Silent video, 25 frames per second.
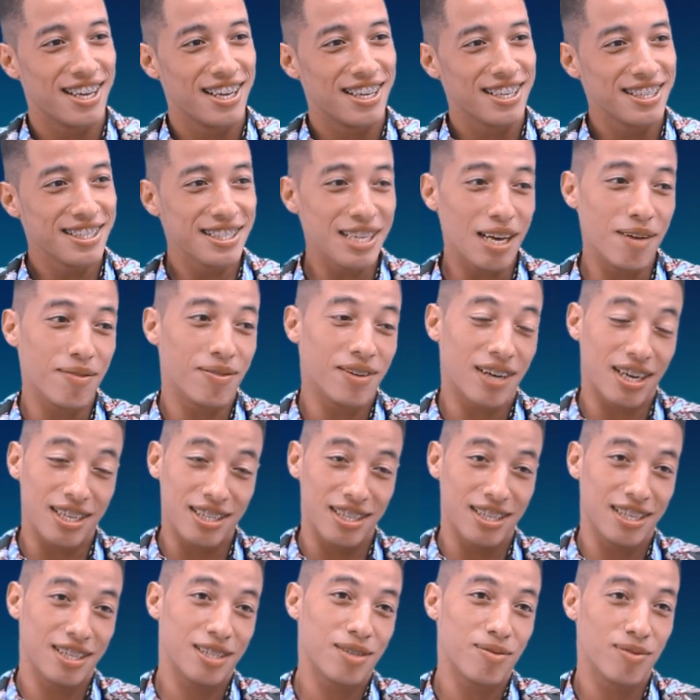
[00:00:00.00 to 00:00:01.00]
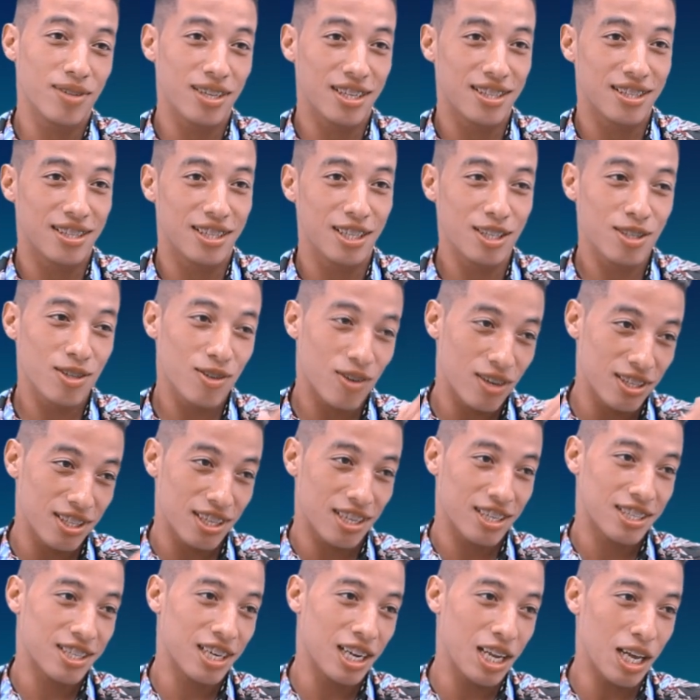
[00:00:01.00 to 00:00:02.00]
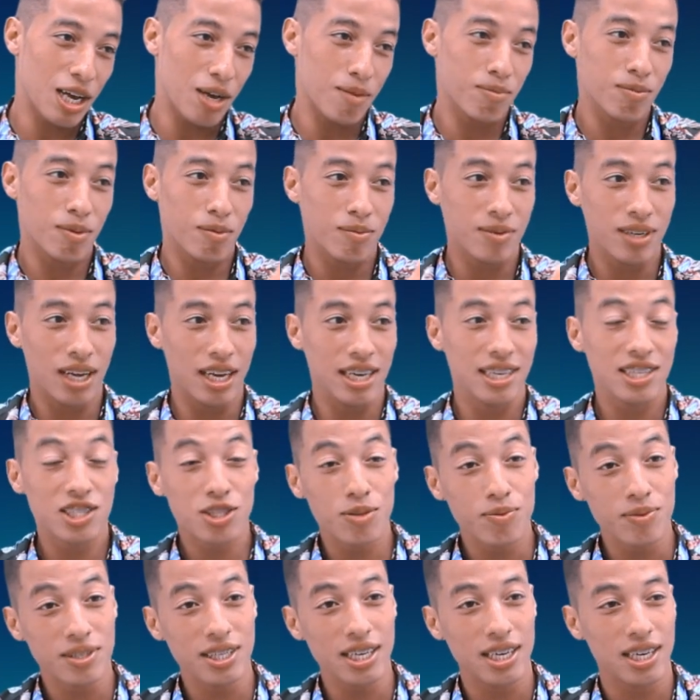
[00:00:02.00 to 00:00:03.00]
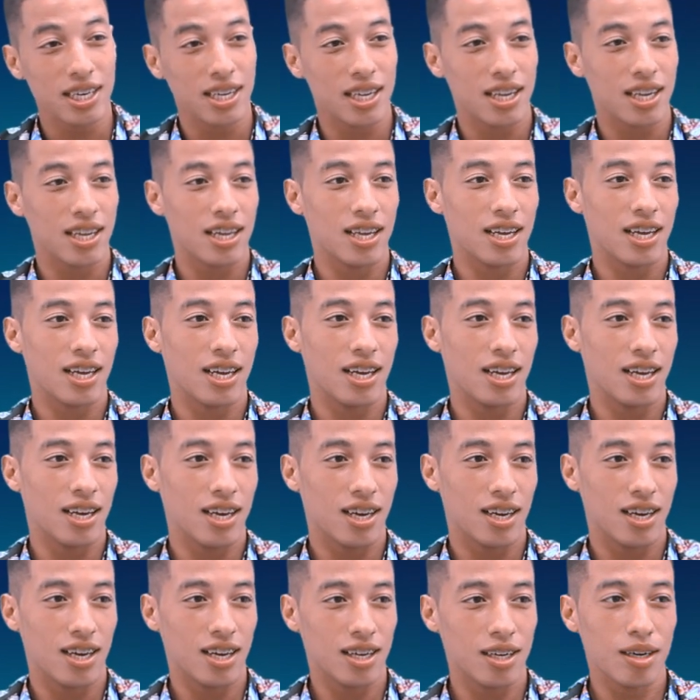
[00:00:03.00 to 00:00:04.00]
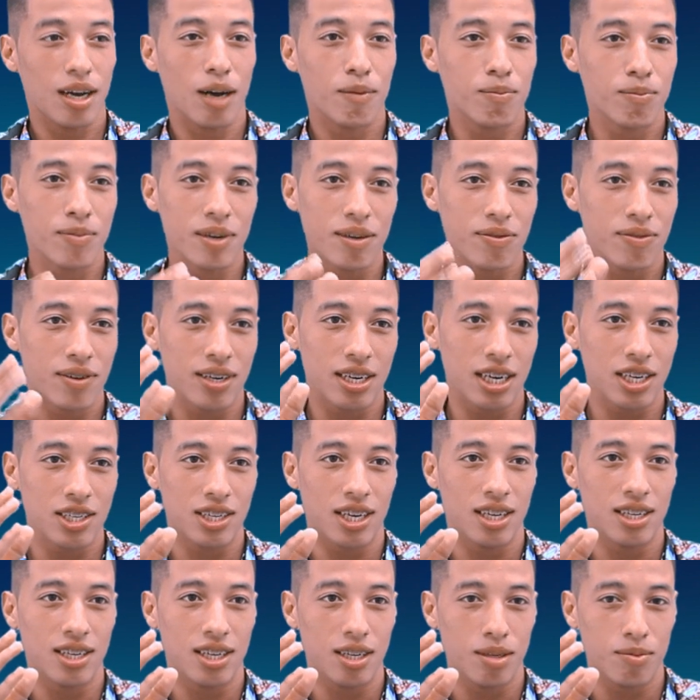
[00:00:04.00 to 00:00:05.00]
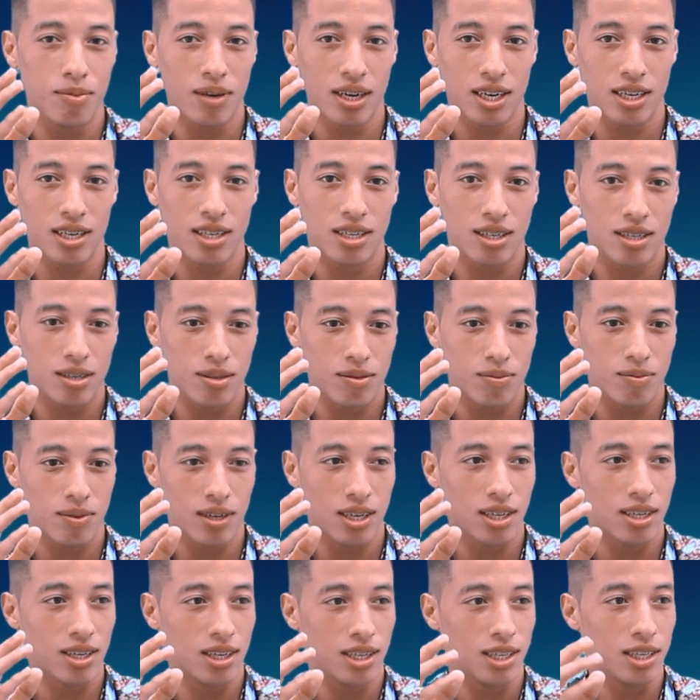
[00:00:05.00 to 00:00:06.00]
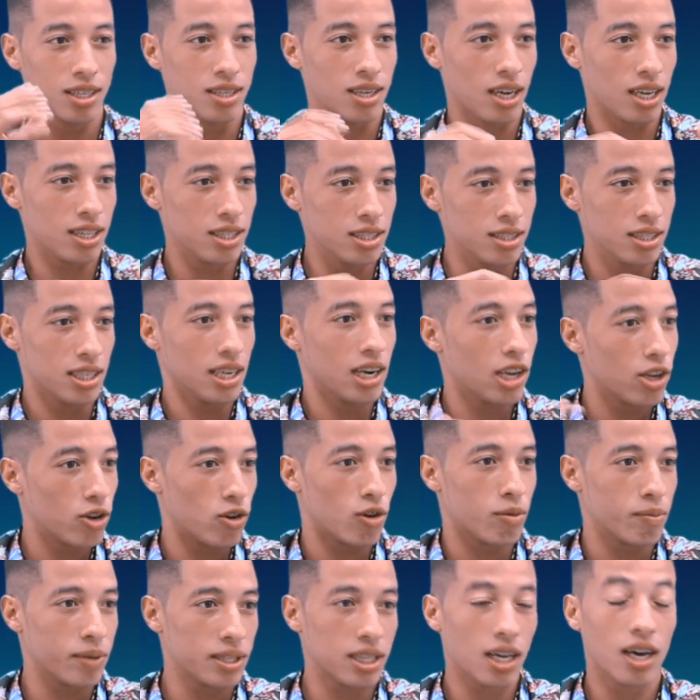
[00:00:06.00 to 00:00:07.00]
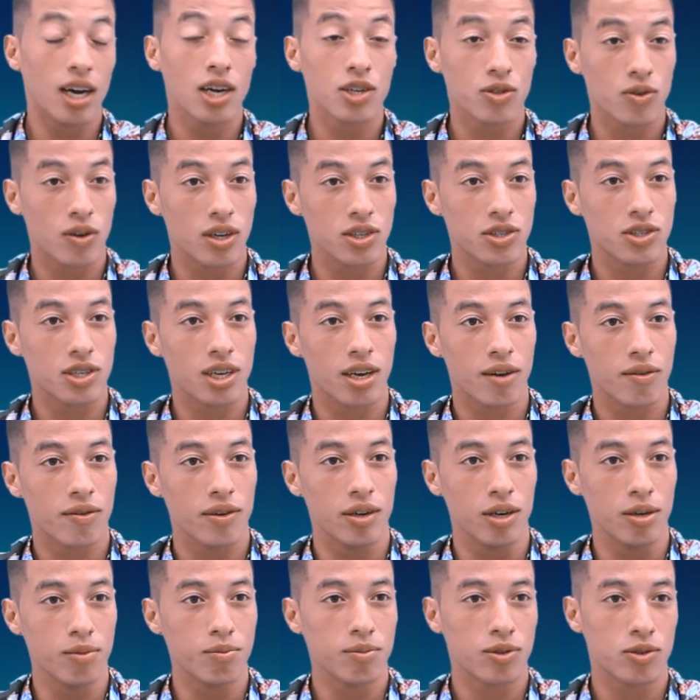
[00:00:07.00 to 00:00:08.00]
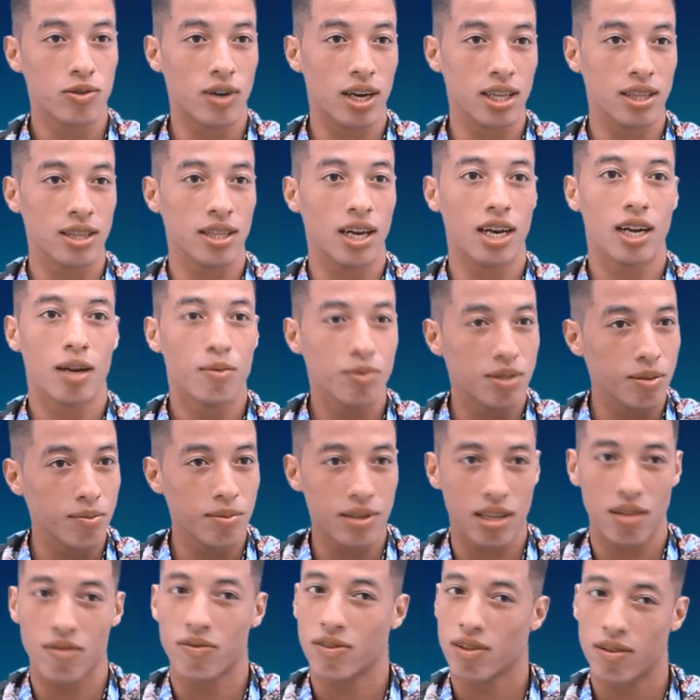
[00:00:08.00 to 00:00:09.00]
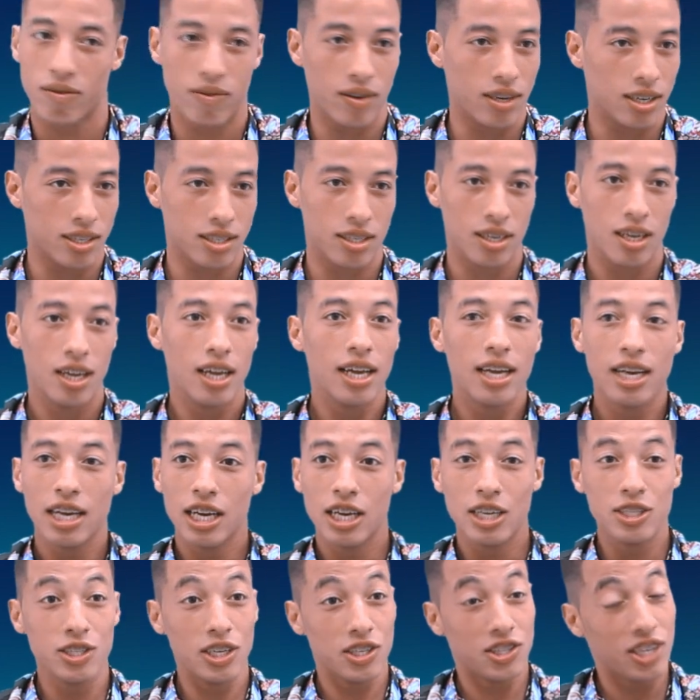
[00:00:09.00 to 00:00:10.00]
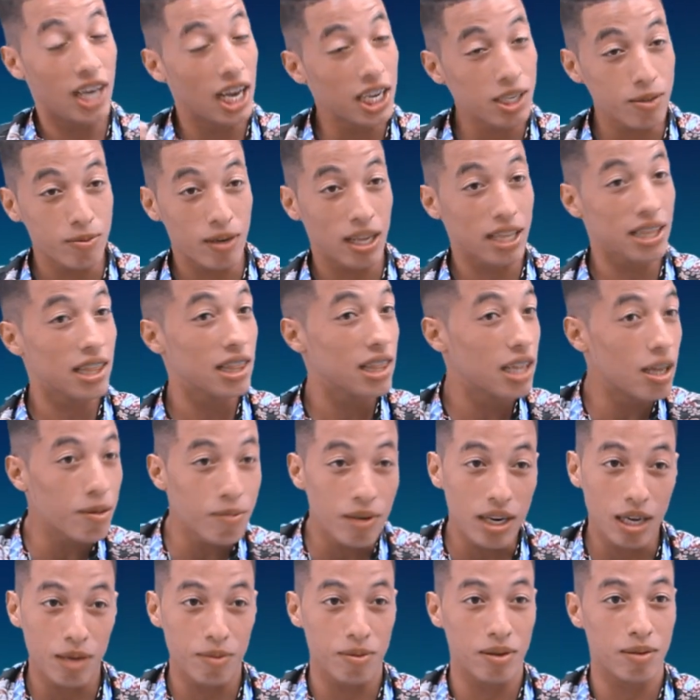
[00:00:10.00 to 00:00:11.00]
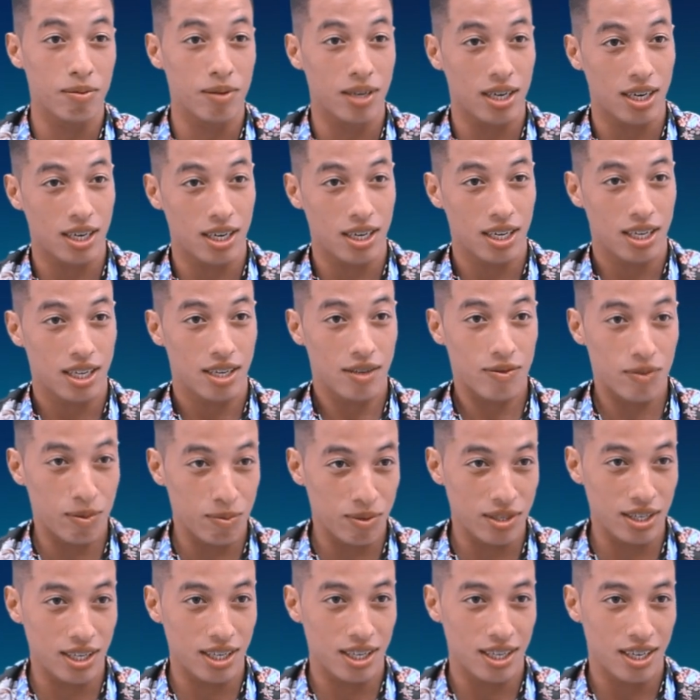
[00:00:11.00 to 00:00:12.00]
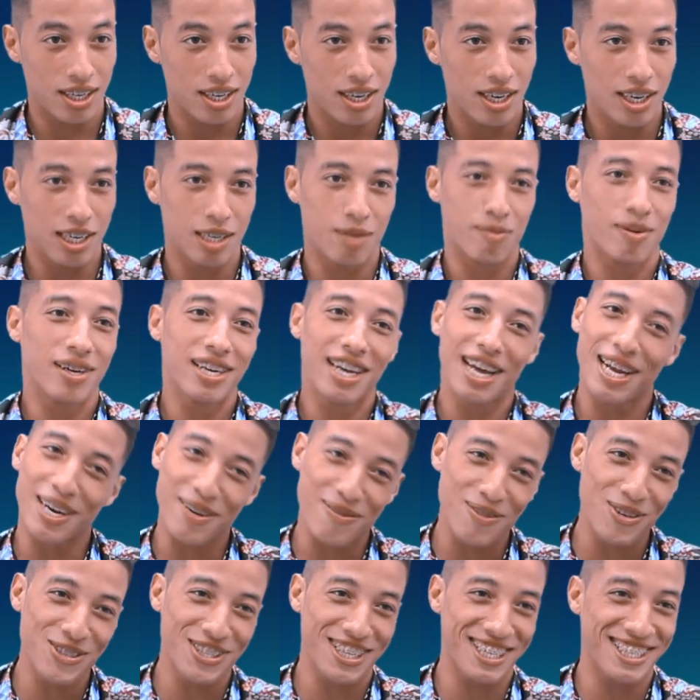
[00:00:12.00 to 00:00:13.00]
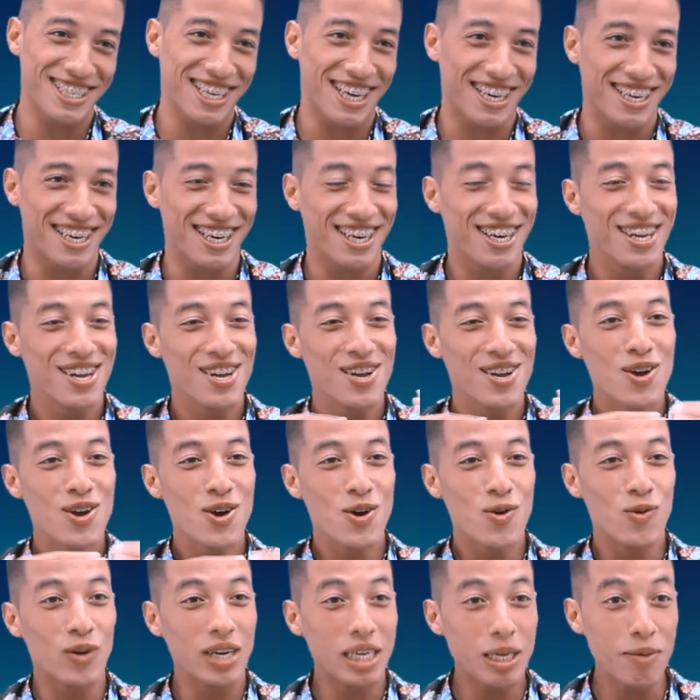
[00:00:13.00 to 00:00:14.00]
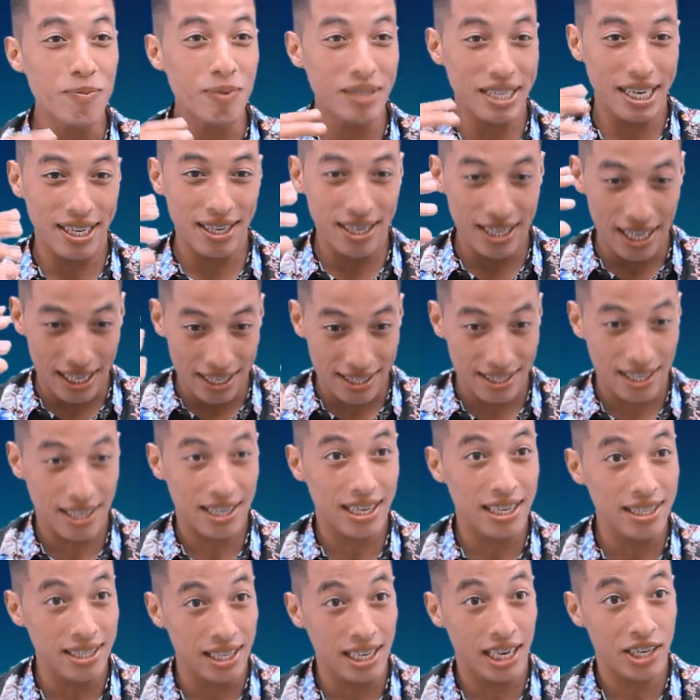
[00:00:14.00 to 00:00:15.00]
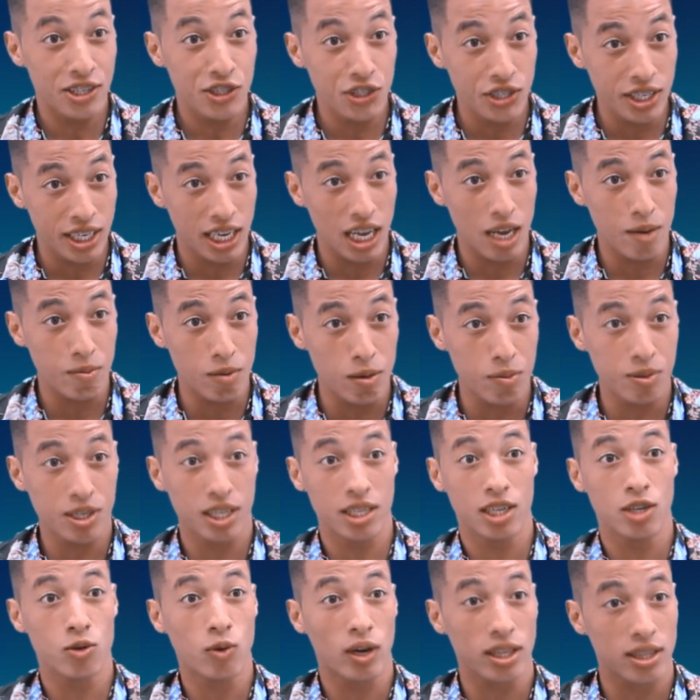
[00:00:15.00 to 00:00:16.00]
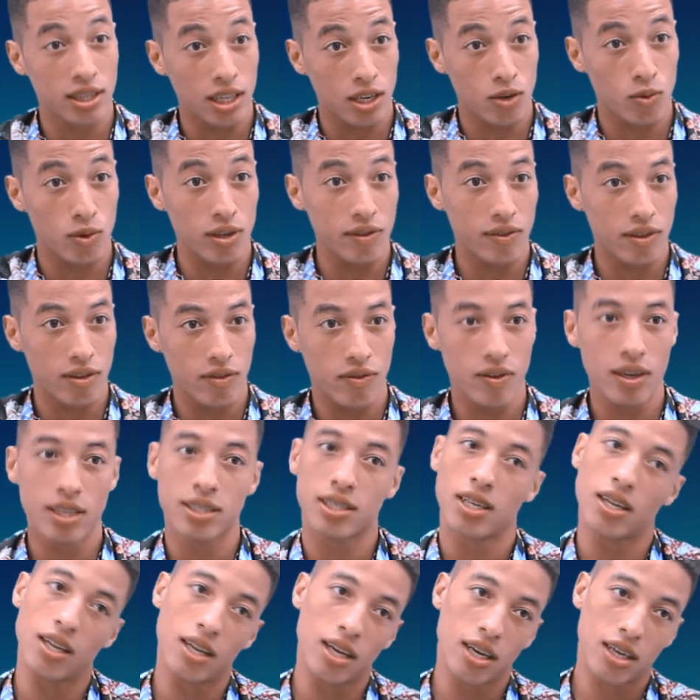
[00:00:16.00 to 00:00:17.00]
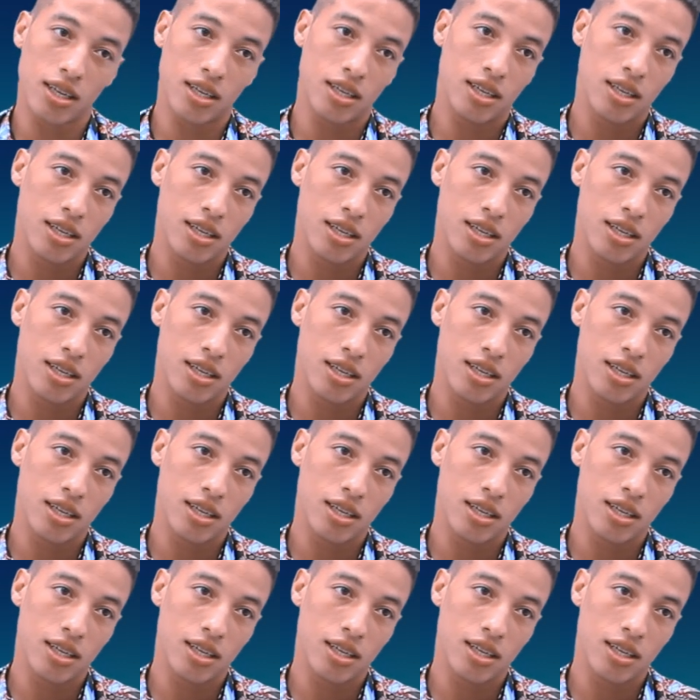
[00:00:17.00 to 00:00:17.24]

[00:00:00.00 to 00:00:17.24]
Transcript: صافي غادي نكتب داك الديسك وغادي نرجع ليه اما من ناحيه التمثيل انا عمري فكرت انني باغي باغي يعني غادي ندير لي كوميتراج وغنتشهر فيهم باش واحد النهار نمشي نمثل في التلفاز جات شي حاجه من عند الله مرحبا بها فهمتيني حنا ما غنحرموش رزقنا ولكن باش انني اصلا كندير هذا الشيء كامل باش انني واحد النهار نولي في التلفاز لا